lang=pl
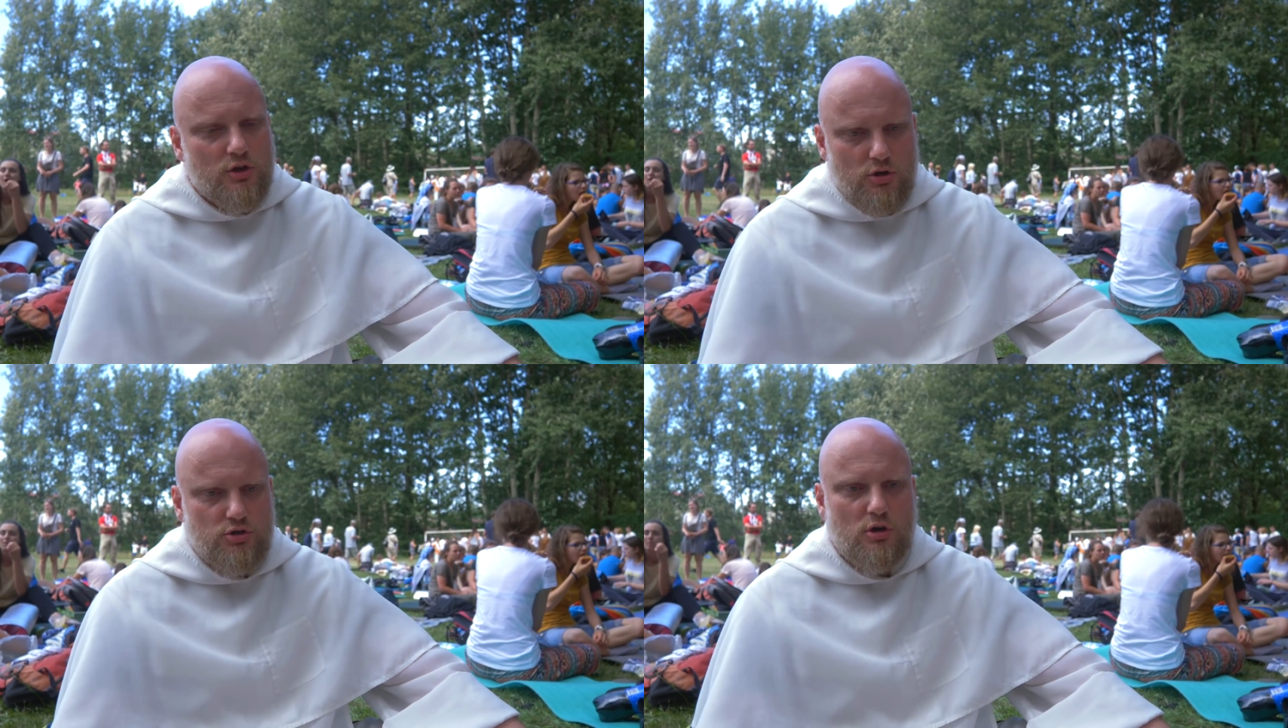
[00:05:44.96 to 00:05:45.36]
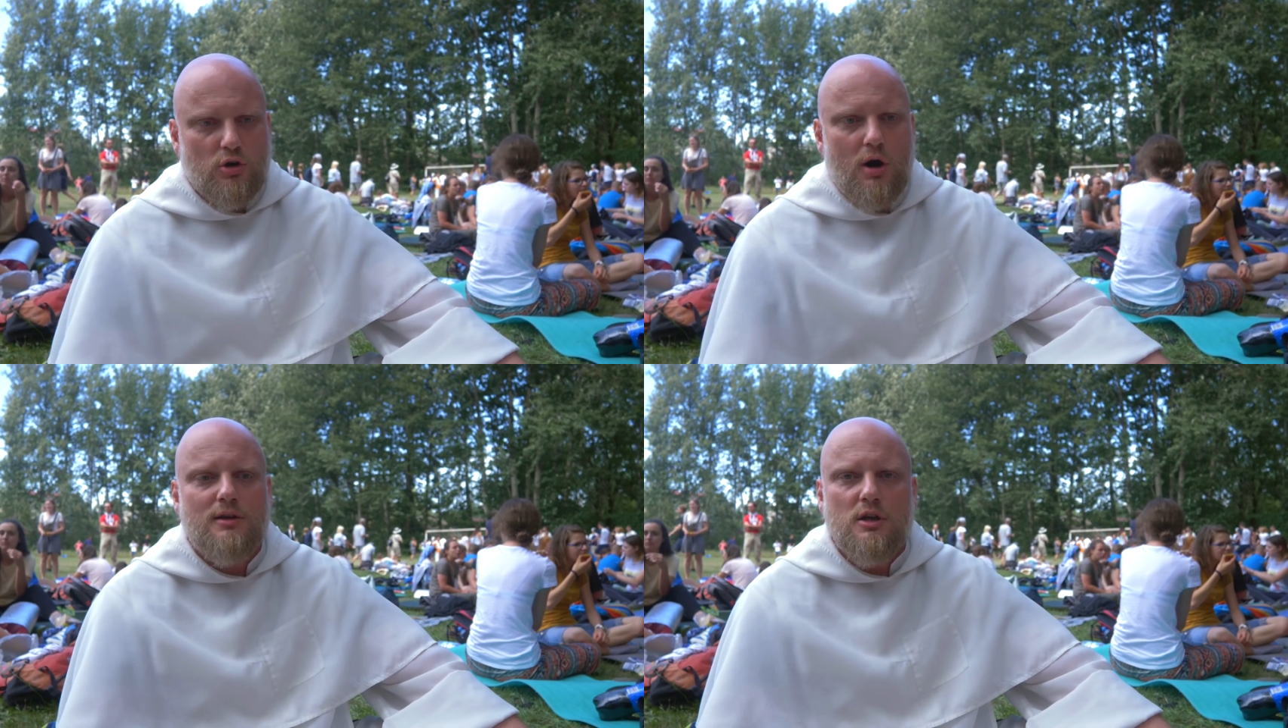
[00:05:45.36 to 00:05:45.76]
Ktoś, kto
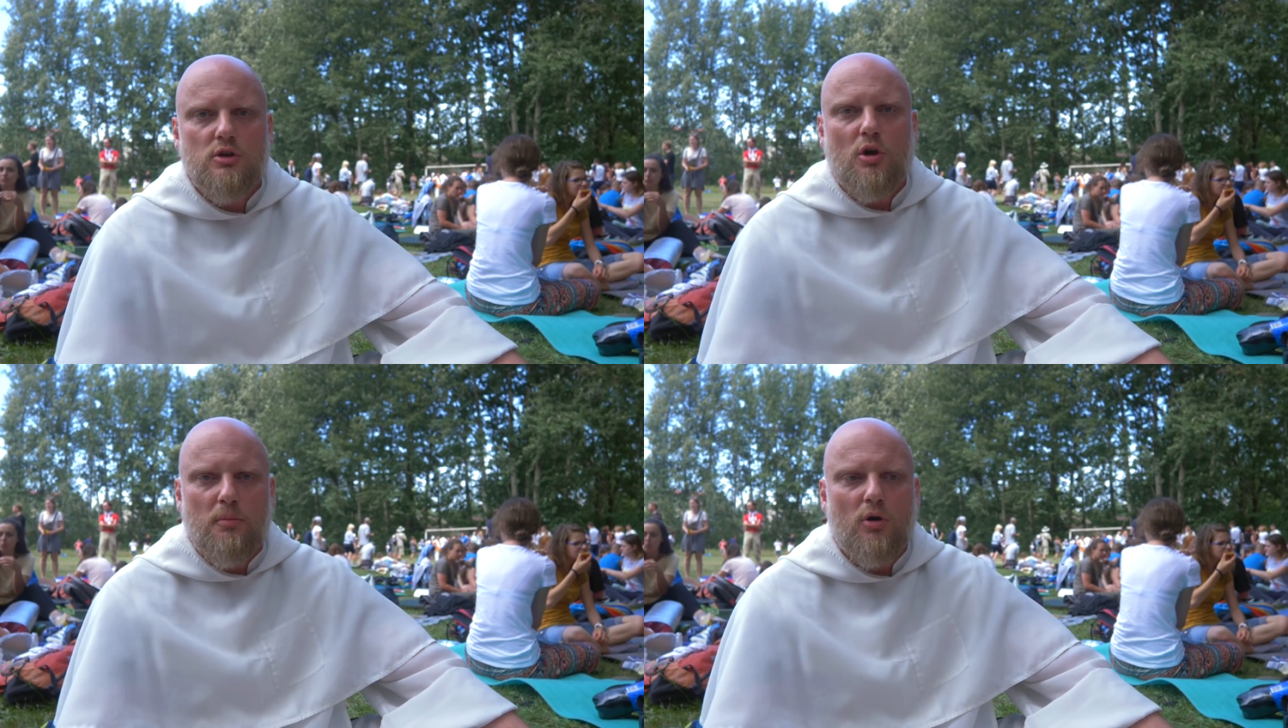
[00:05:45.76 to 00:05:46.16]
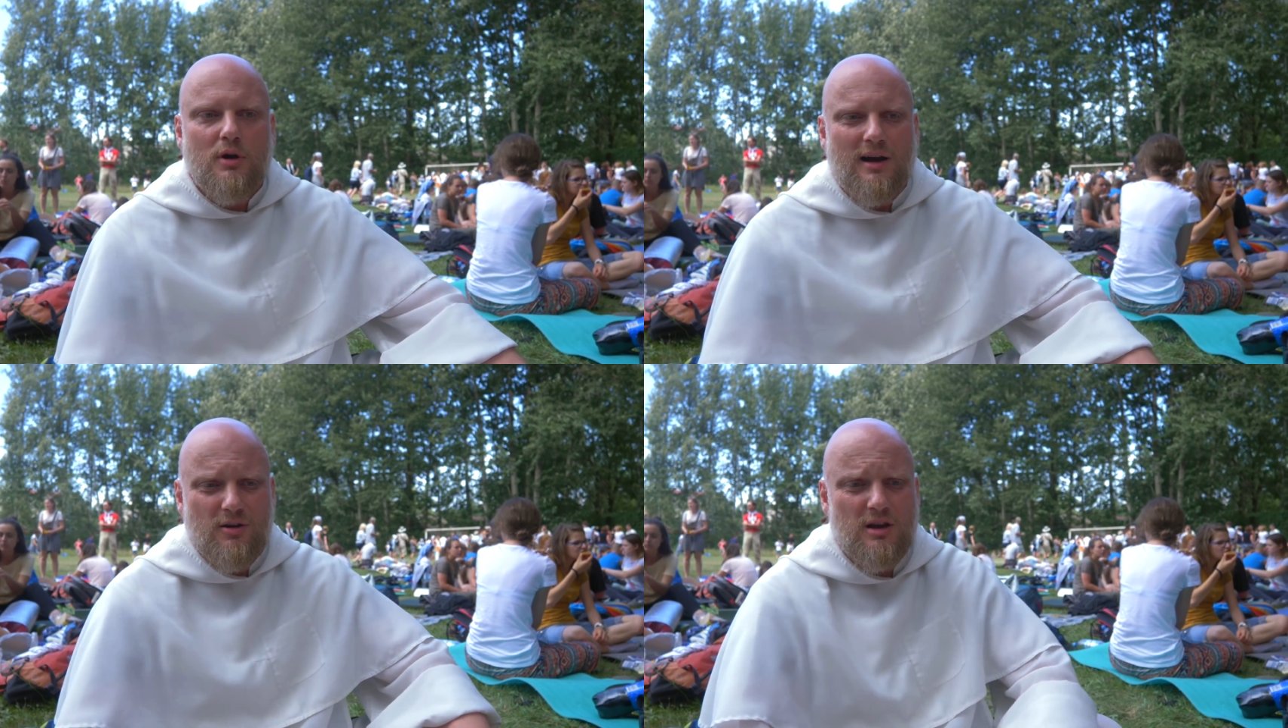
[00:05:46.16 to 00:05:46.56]
kocha tylko
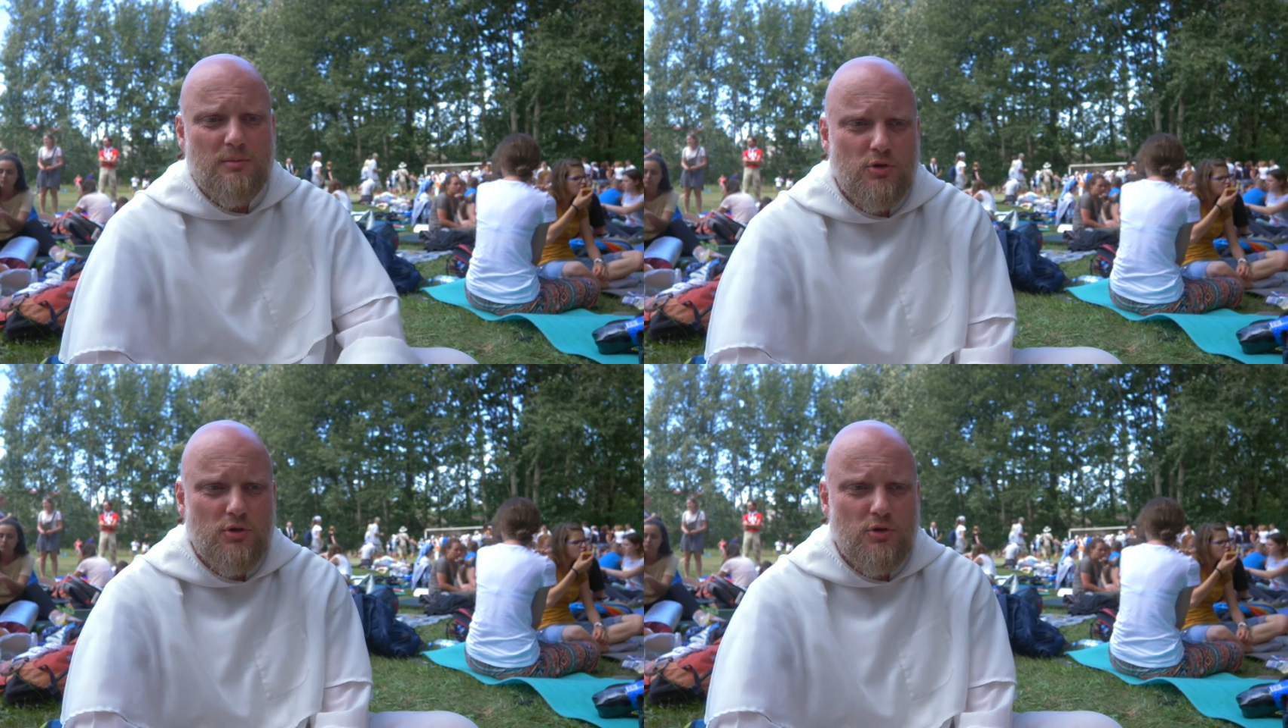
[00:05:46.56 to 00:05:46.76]
Boga, kochani,